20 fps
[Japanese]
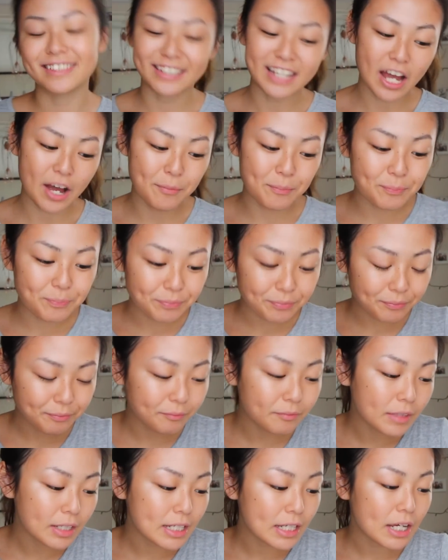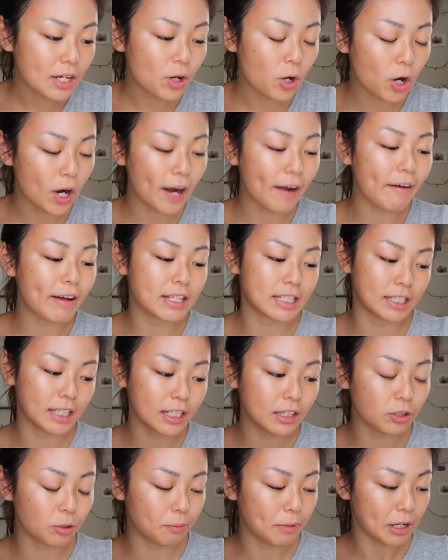じゃあここからさ
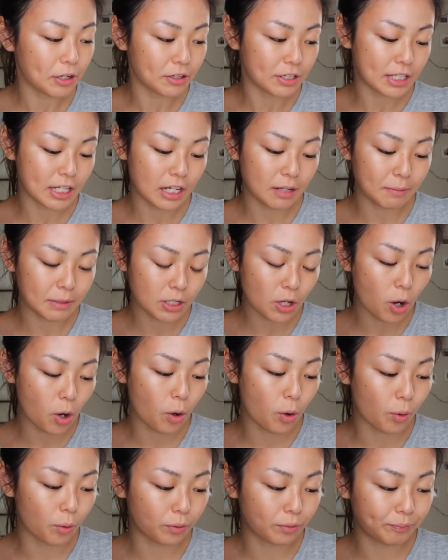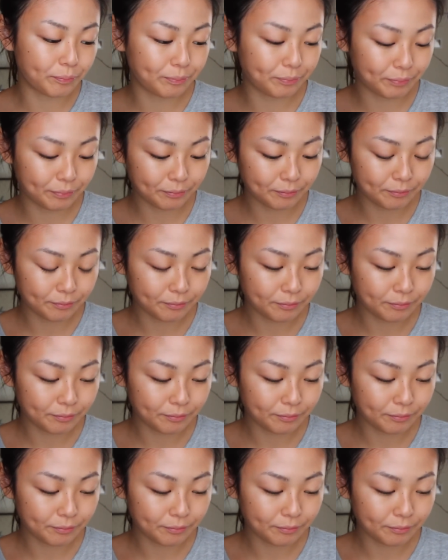さっとメイクしていきましょう